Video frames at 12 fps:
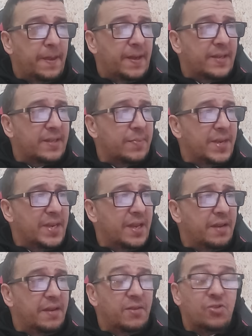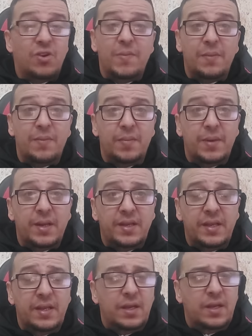رسميا جمال
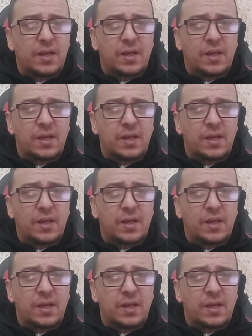بالماضي